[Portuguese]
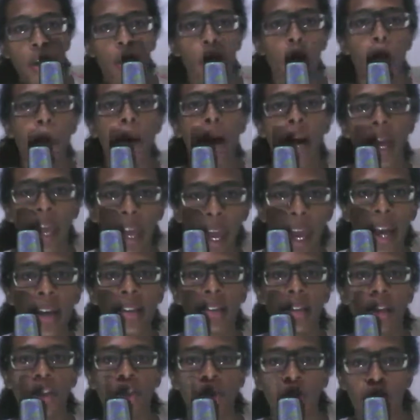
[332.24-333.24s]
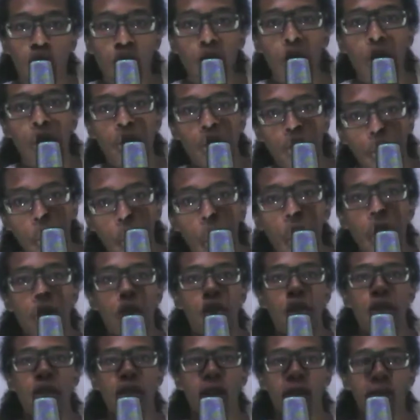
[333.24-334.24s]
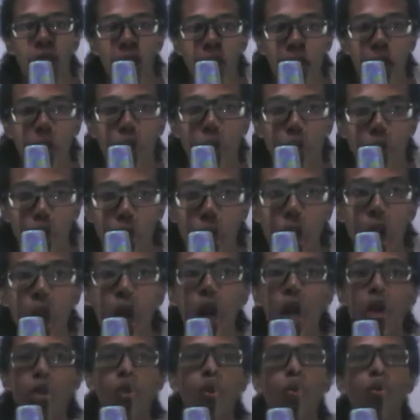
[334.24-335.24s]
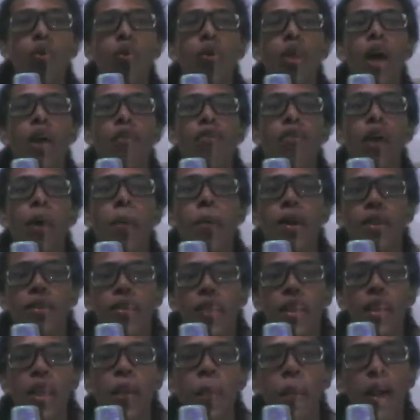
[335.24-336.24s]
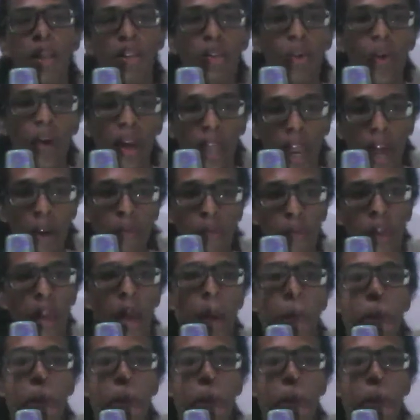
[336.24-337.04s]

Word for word: chroma keys, edições, cortes, efeitos, tudo da forma cinematográfica